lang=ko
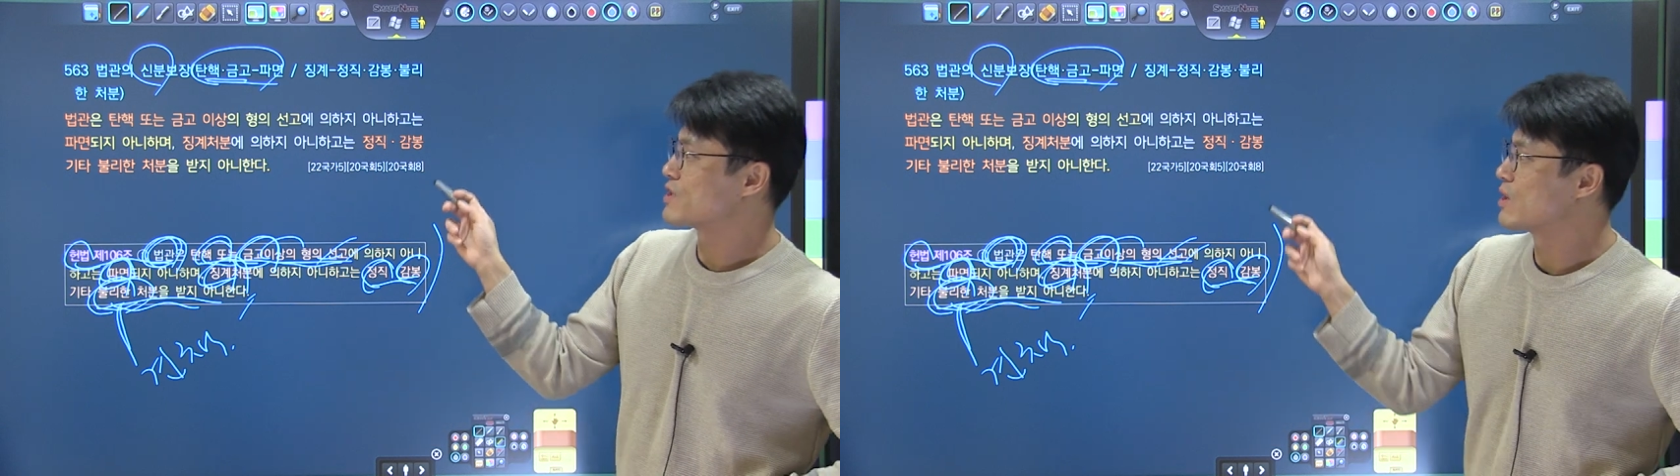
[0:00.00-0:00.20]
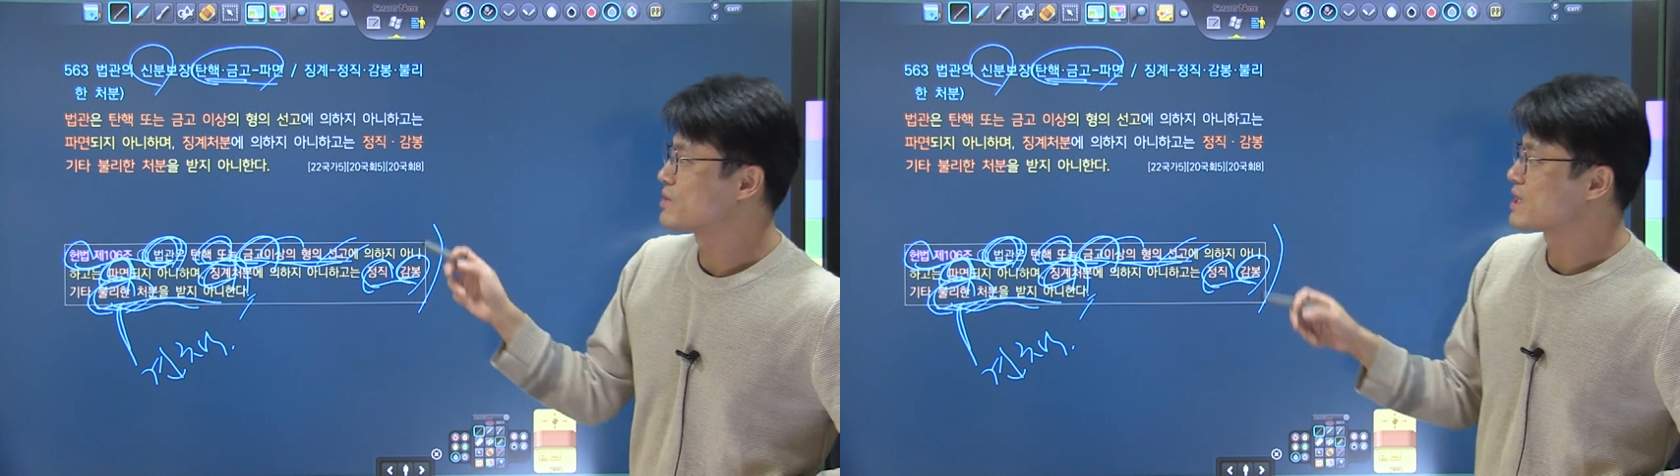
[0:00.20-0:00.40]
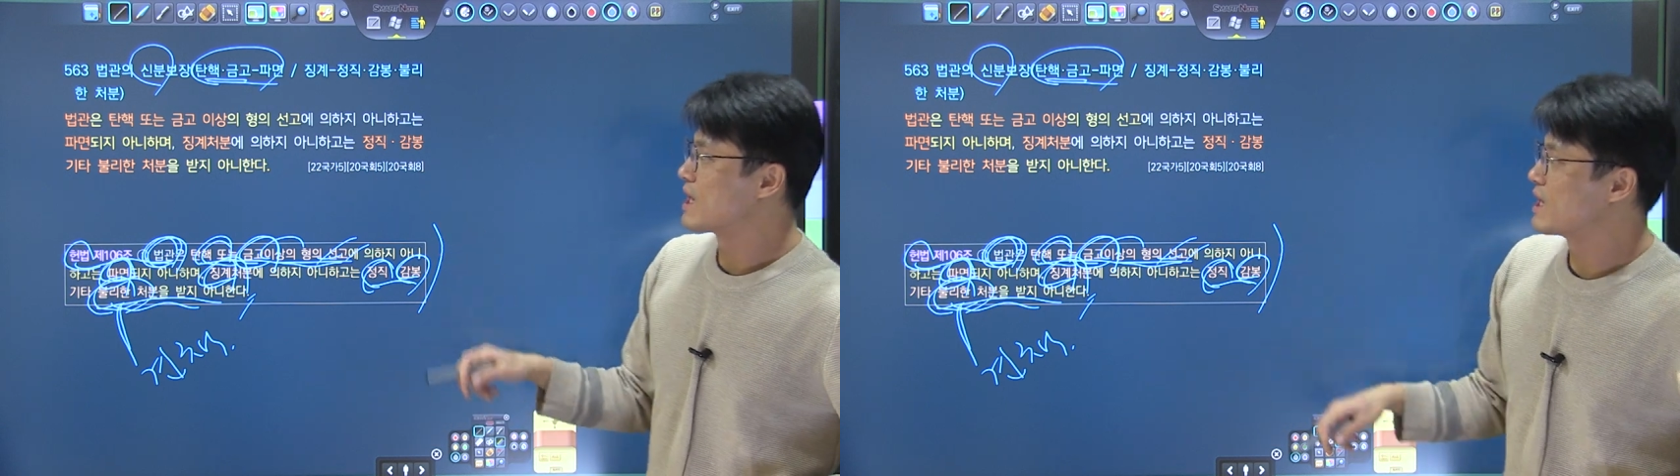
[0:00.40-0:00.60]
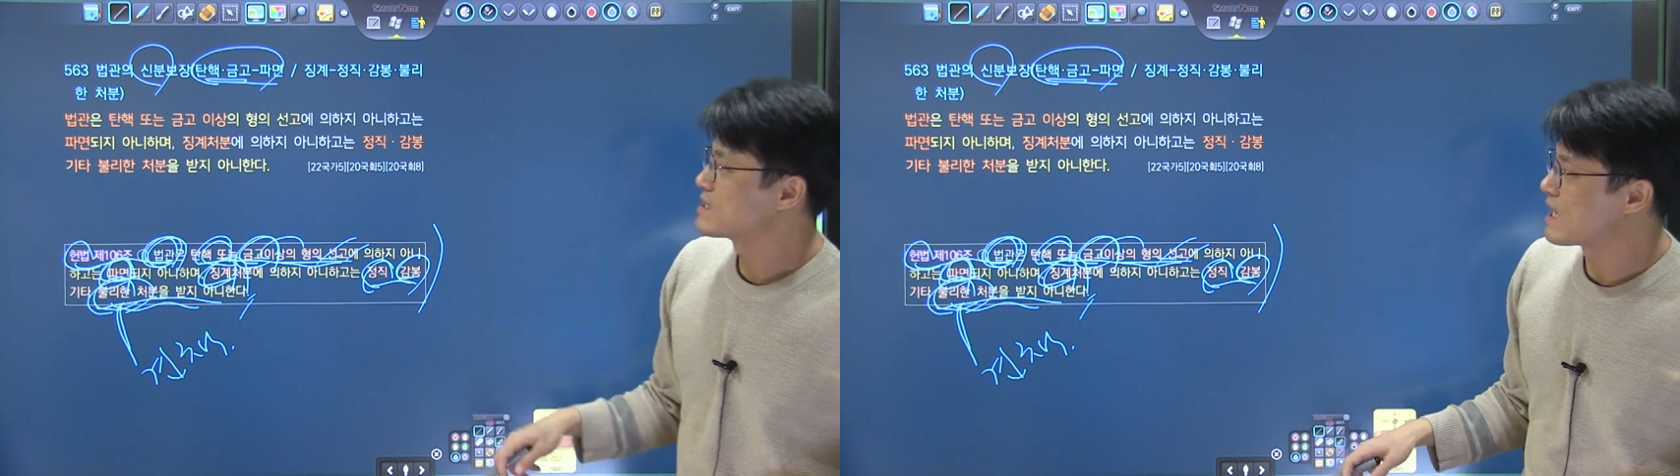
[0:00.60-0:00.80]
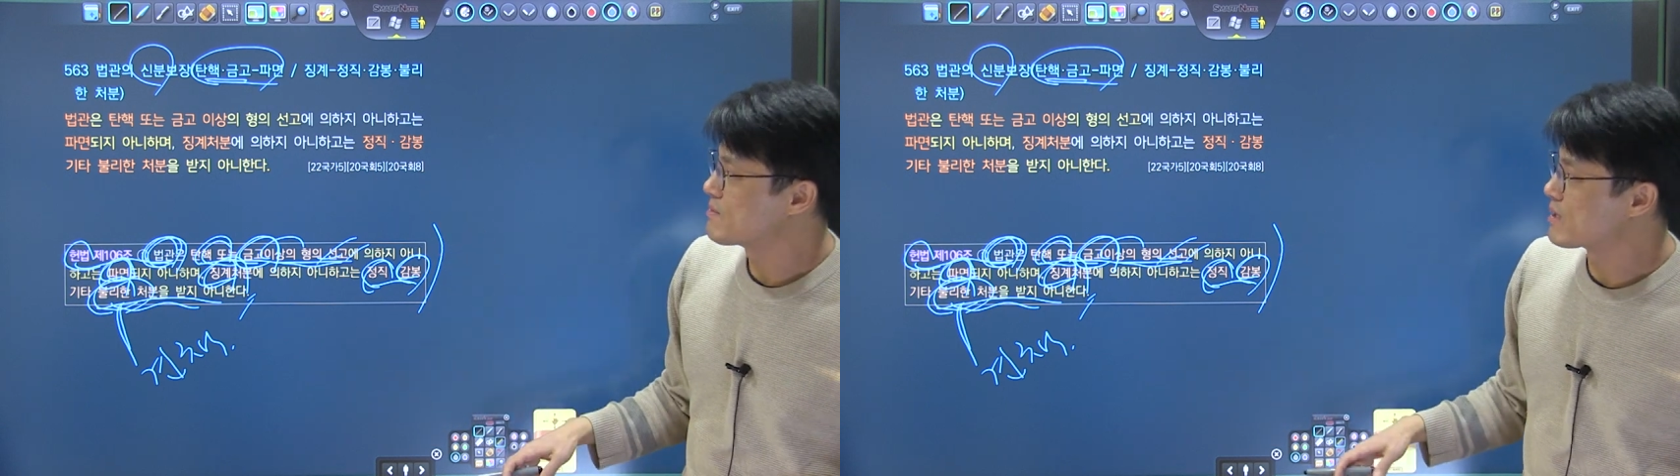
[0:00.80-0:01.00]
나오니까
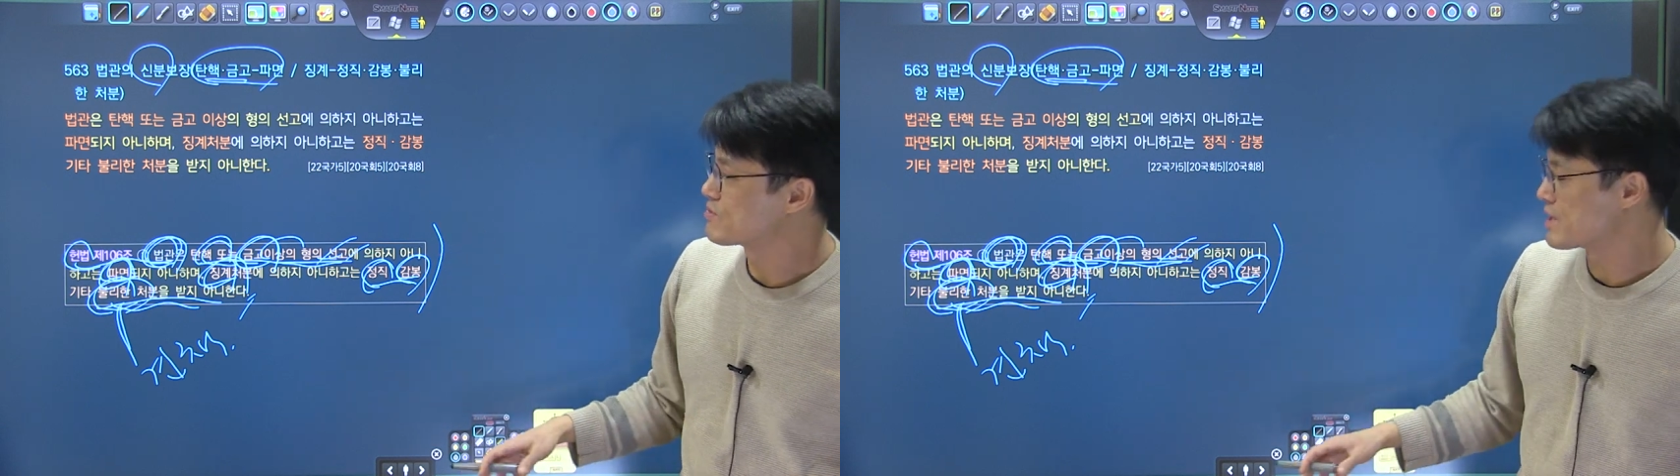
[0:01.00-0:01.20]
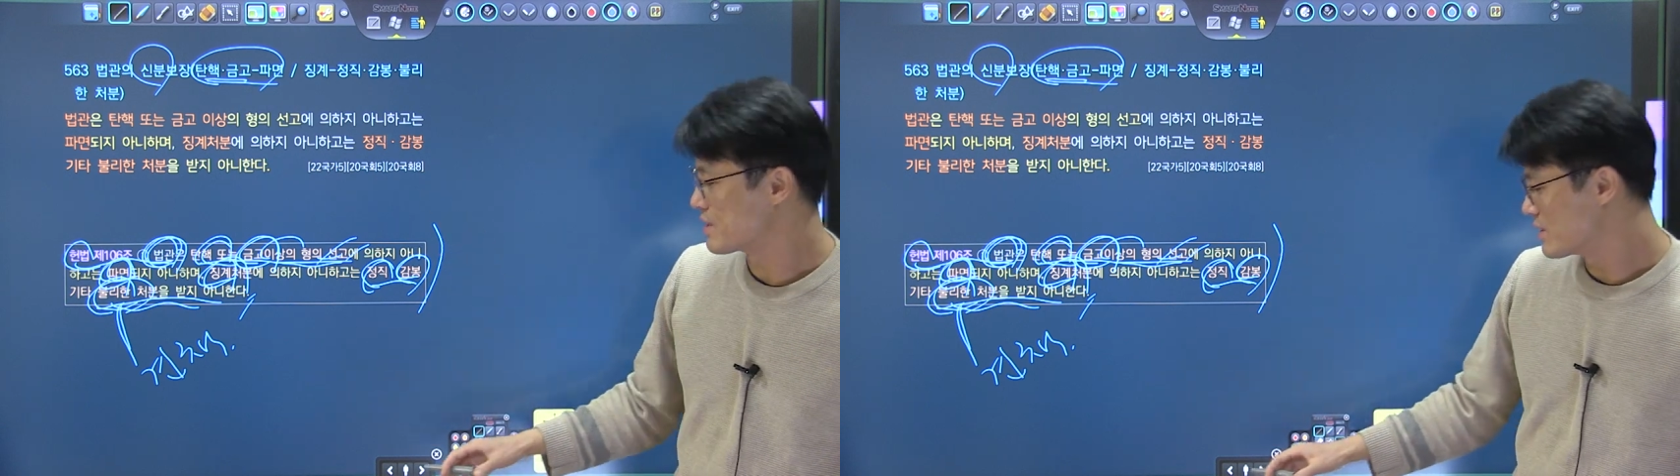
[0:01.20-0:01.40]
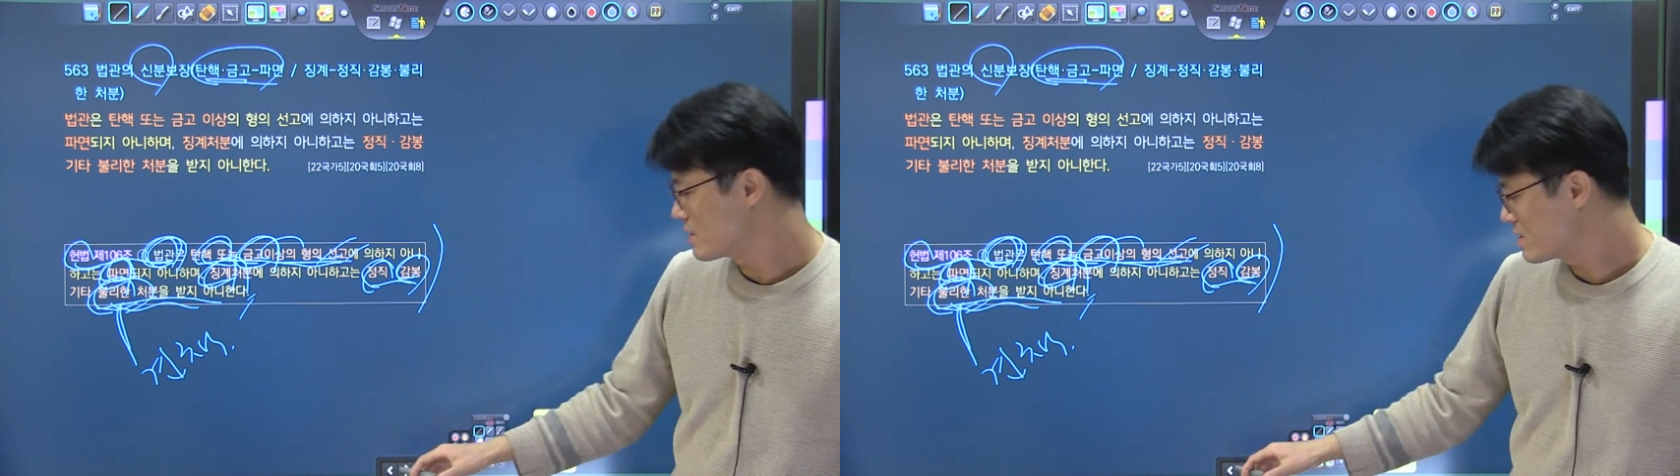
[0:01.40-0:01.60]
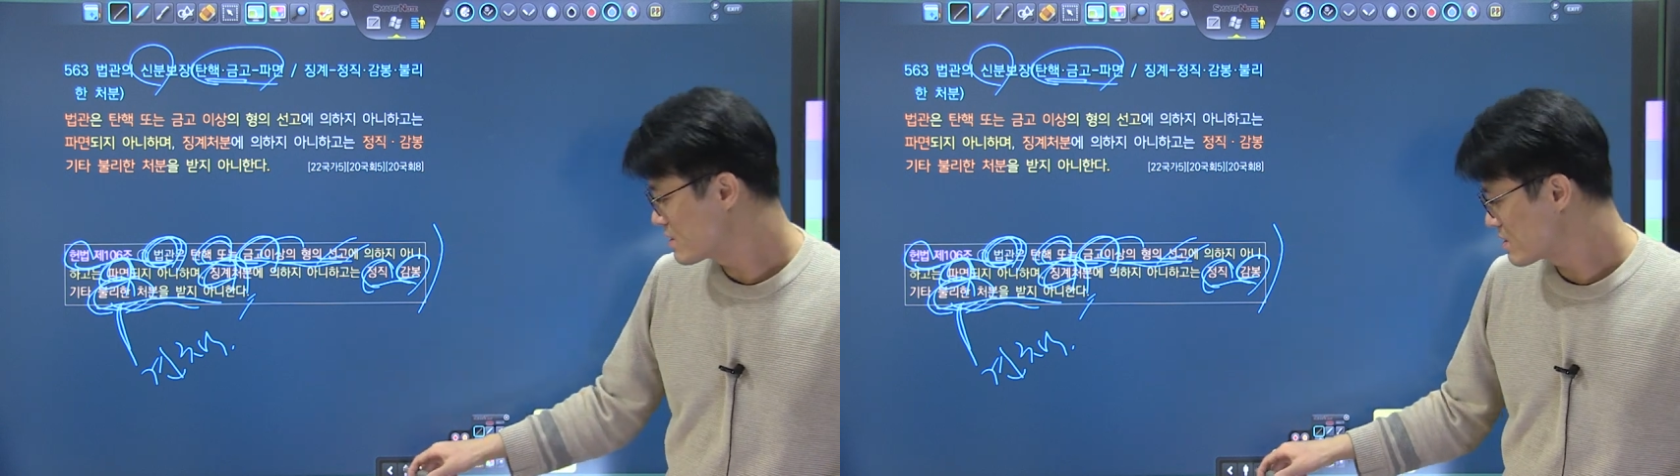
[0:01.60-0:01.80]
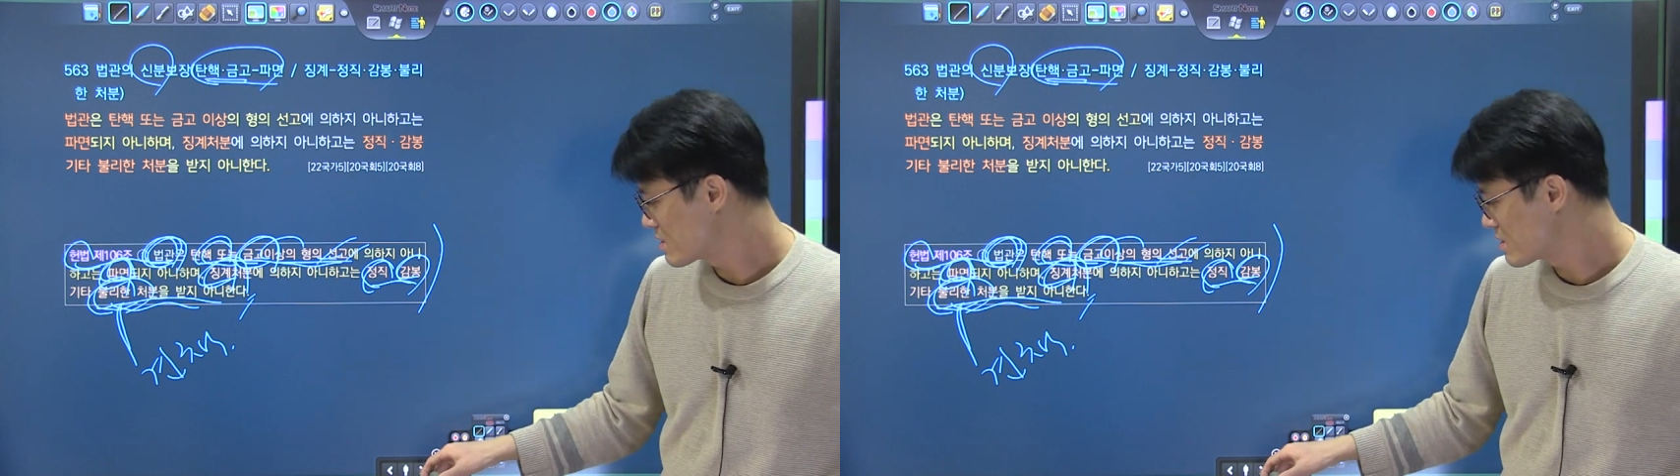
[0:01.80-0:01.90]
잘 봐주세요.